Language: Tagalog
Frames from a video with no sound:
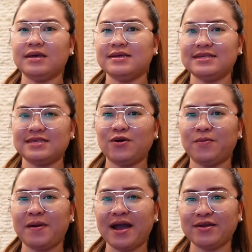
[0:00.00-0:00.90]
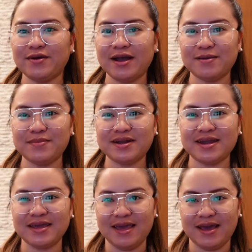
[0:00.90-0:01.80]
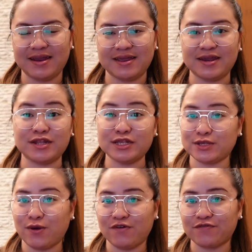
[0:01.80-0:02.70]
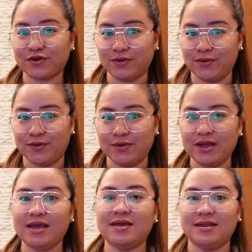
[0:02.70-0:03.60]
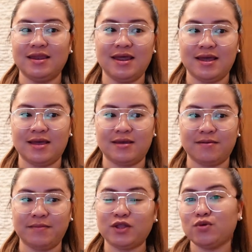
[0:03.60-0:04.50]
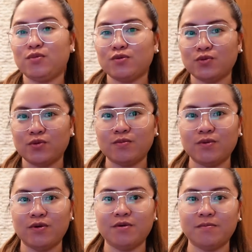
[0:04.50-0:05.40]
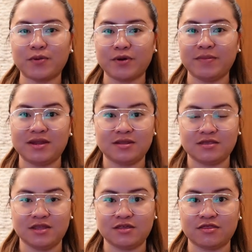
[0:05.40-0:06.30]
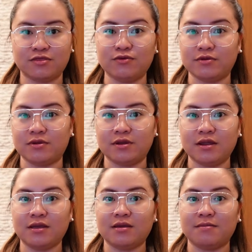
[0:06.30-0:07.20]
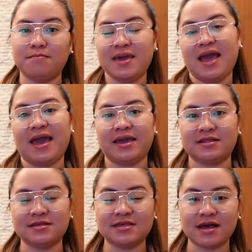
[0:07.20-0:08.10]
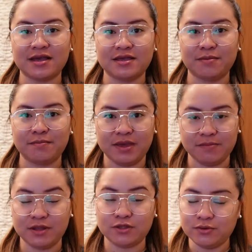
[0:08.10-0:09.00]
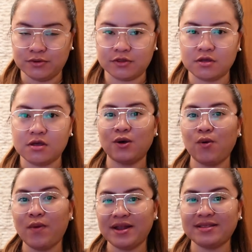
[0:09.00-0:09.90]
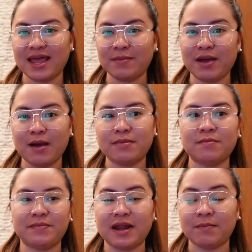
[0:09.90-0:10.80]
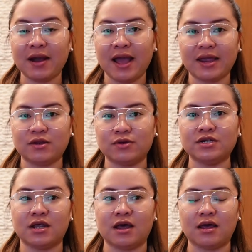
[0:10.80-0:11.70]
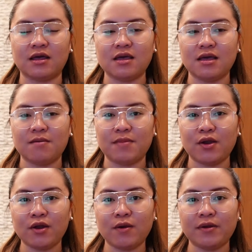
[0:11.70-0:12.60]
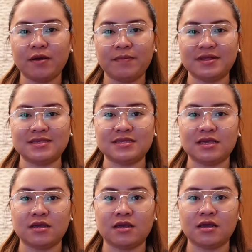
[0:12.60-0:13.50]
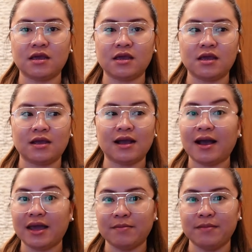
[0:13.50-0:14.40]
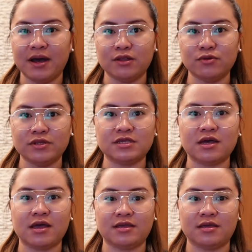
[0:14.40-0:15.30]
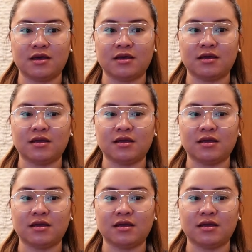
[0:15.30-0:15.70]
So, paano nga bang nangyari na discover ko na may tumutubong permanent teeth dun behind sa kanyang baby tooth? So, one time habang pinapakain ko siya, meron ako napansing kakaiba dun sa kanyang